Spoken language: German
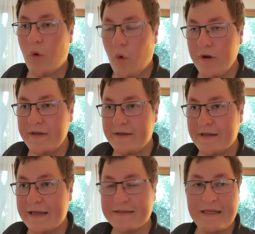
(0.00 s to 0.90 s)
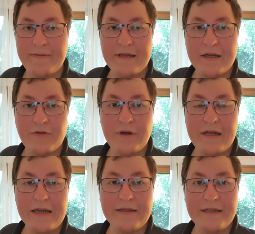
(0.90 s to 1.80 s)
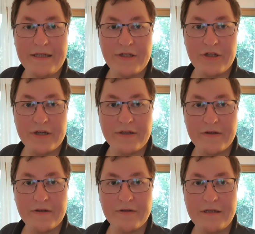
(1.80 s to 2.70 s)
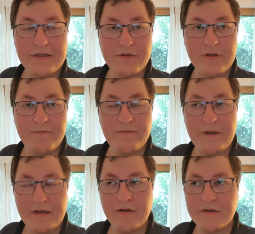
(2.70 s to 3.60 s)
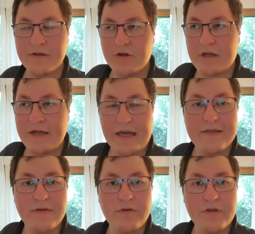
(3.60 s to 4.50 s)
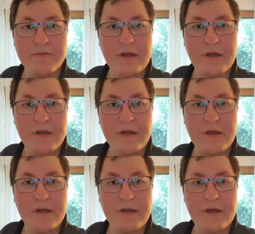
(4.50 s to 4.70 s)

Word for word: Und es gibt aktuell ein T-Shirt, nicht zu gewinnen, sondern halt einzulösen.